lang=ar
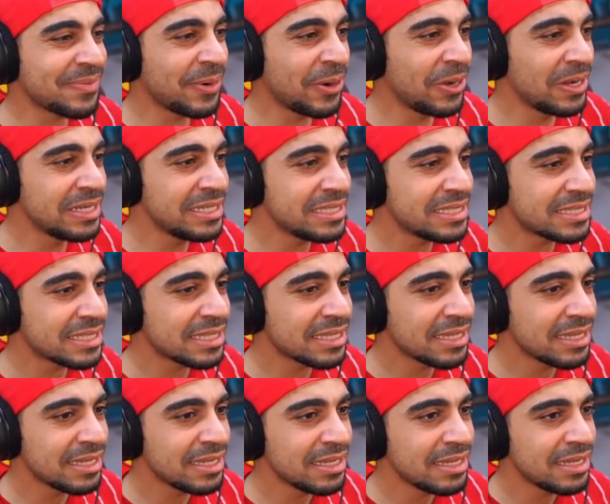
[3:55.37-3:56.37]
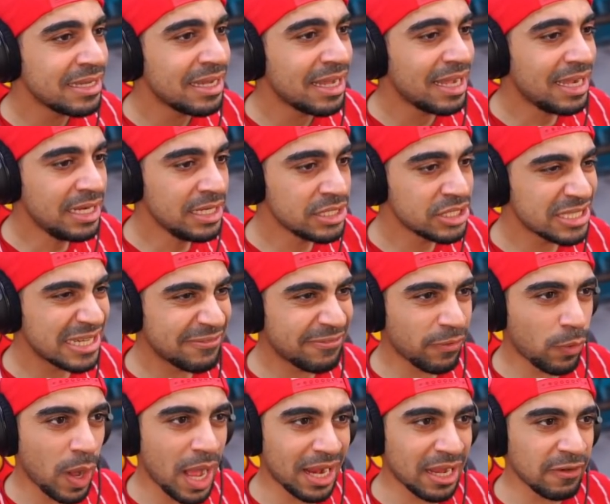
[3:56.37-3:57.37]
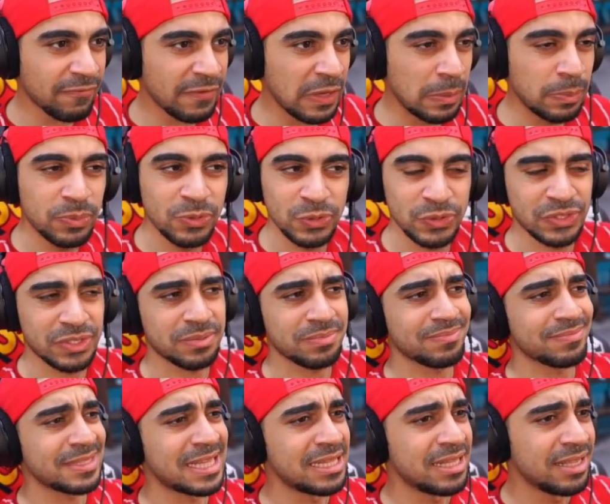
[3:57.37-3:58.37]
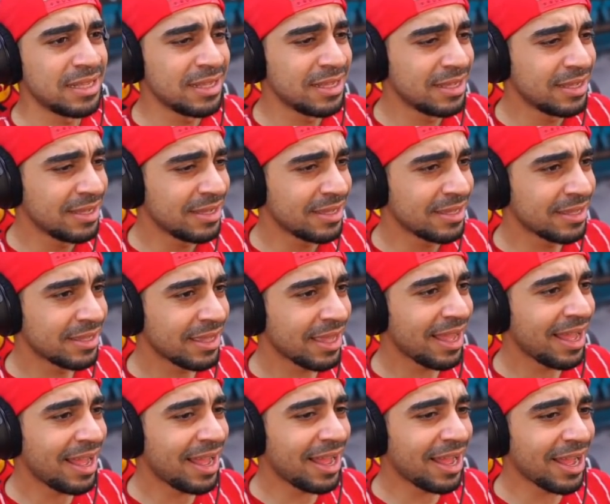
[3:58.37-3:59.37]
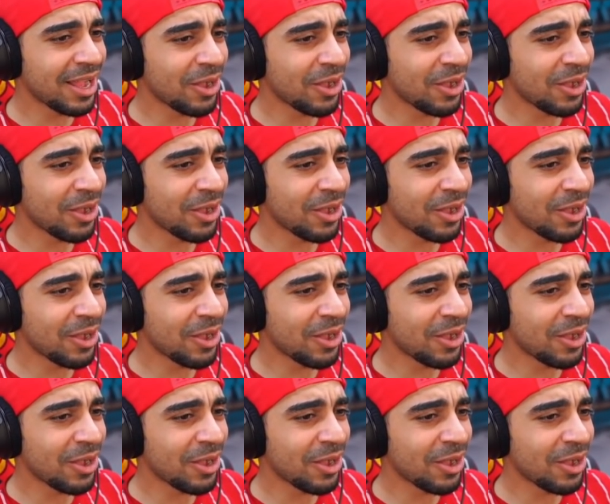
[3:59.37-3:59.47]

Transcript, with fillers: بوينت الحين نجي الفواكه فيهم بوز يا